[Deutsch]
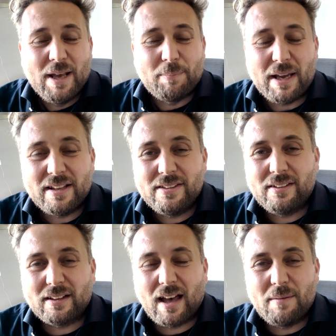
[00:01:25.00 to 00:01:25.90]
bei
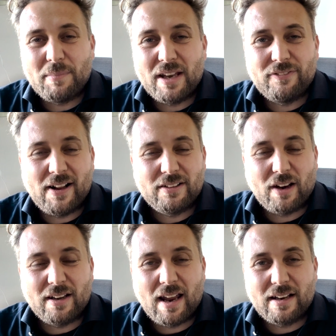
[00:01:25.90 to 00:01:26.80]
Instagram entfalte
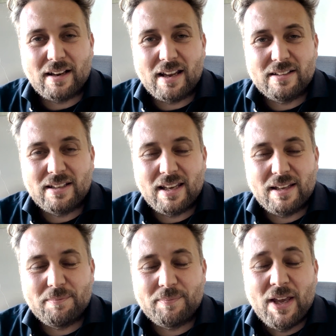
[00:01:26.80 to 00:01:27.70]
deinen Laden
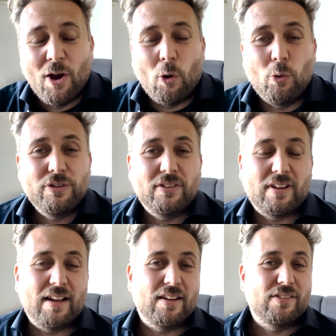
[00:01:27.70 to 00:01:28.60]
eingeben und
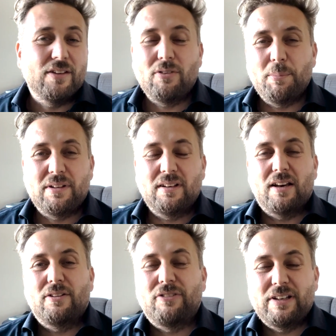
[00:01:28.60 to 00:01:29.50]
dann sind wir
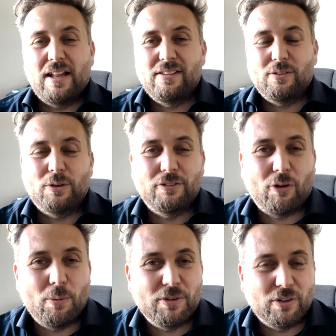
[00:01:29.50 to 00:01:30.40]
miteinander vernetzt und ich
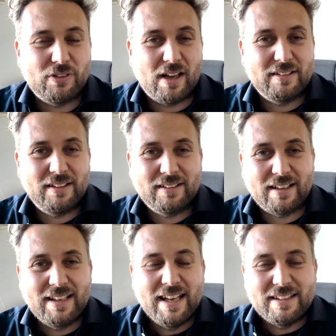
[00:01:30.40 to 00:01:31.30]
freue mich total, dir dann
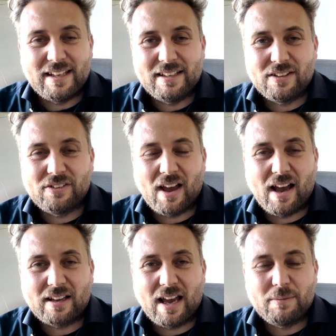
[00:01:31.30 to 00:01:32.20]
jeden
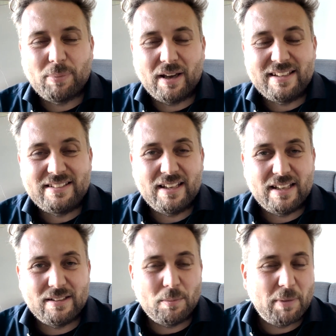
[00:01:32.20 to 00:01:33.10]
Tag ein paar
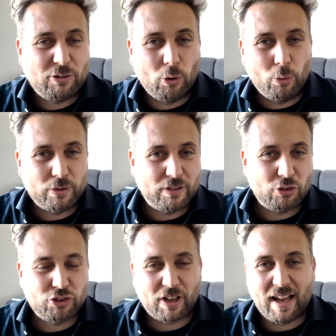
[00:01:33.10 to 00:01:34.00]
Ideen, Methoden,
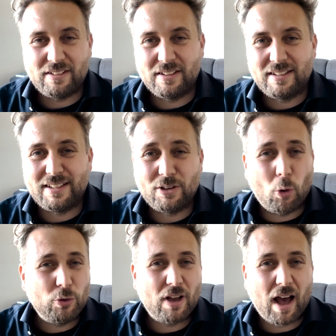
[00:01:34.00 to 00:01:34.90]
Strategien
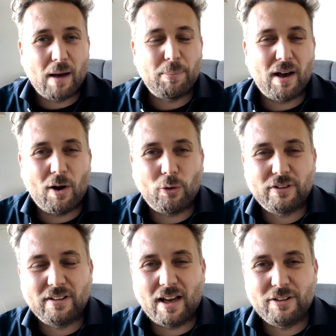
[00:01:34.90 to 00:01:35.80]
oder aber auch
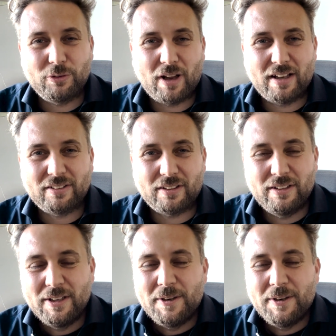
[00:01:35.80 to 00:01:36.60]
den einen oder anderen